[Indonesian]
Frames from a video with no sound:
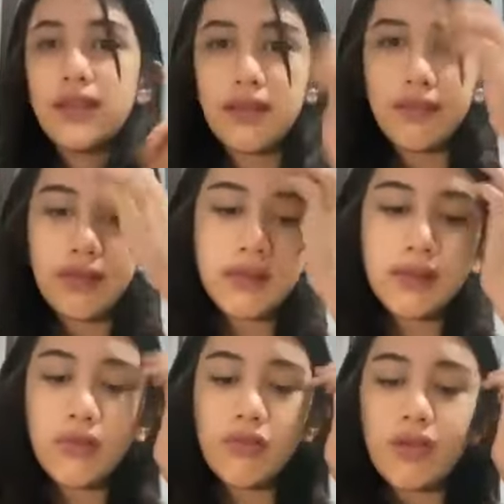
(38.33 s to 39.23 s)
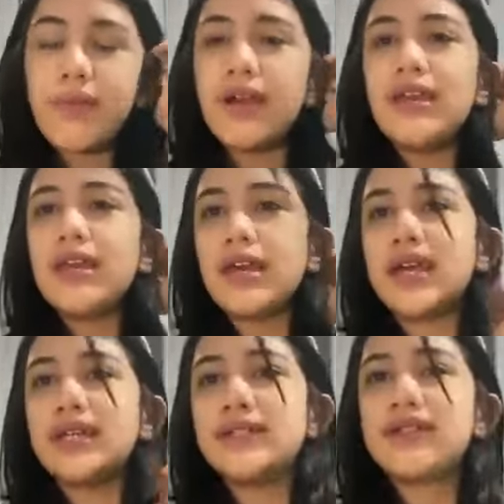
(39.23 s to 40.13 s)
Dan setelah itu aku
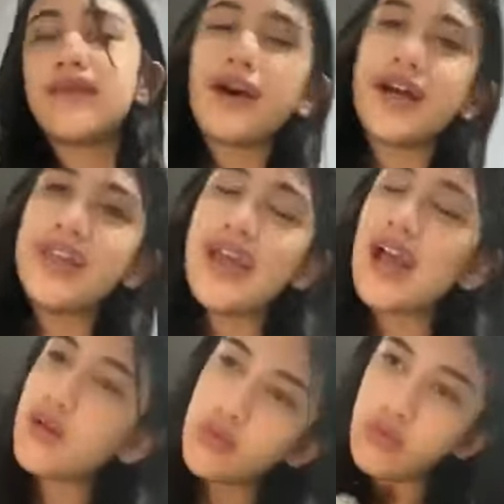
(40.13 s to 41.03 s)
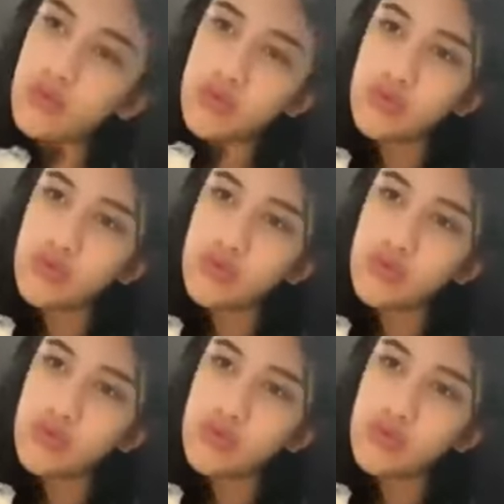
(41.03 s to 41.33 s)
kebagian sama adik aku.